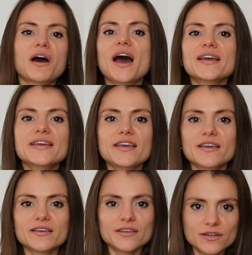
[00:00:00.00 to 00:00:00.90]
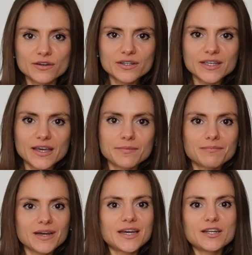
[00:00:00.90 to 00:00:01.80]
Anche io che
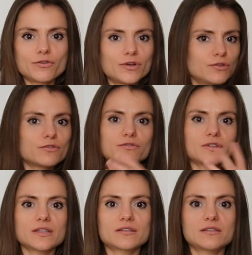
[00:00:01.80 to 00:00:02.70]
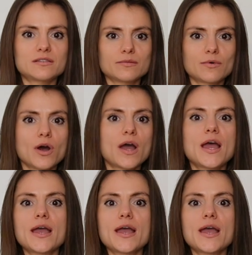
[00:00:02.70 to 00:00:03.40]
magari non indosso tantissimo